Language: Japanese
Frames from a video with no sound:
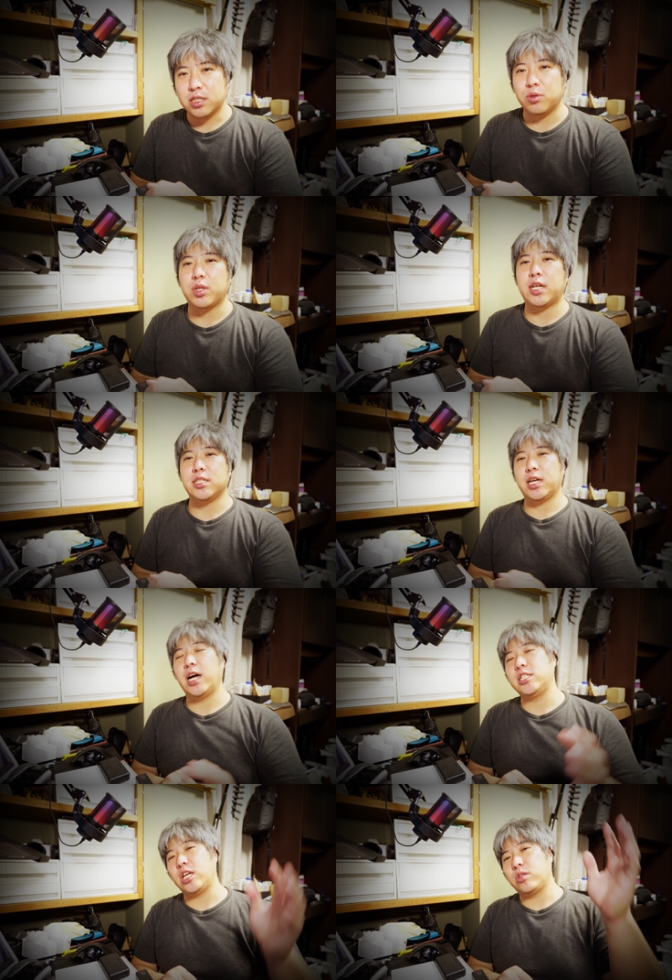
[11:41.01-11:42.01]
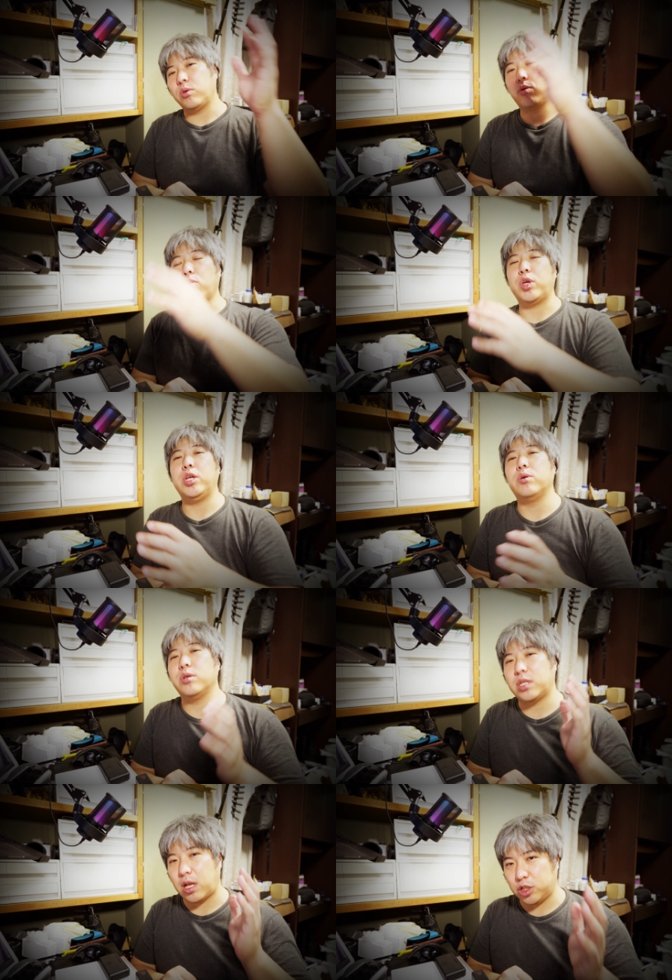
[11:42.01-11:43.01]
その他ですね、ガジェット等を広
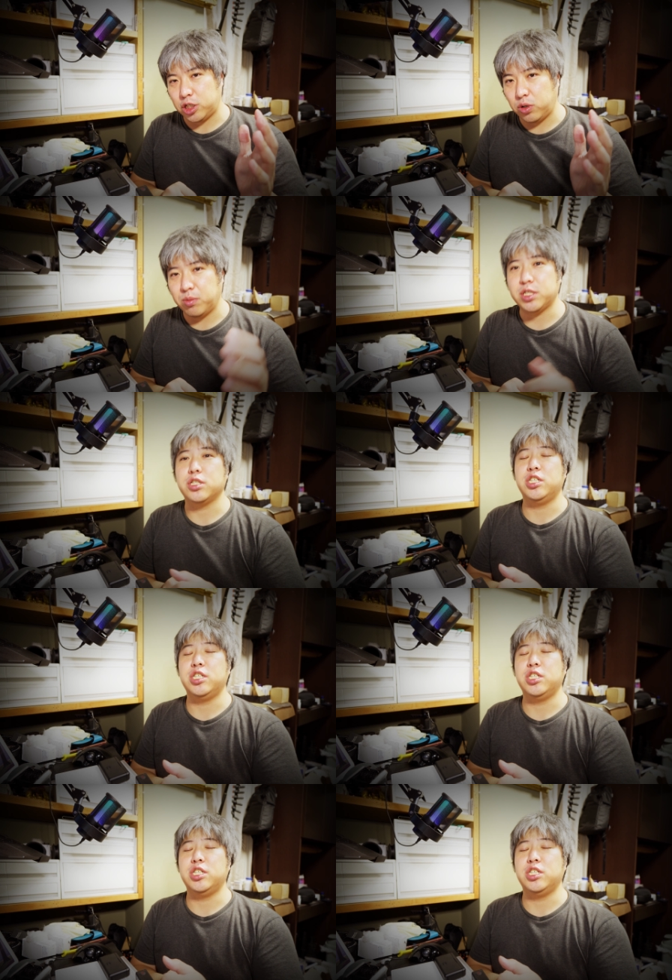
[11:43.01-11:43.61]
く楽しんでおります。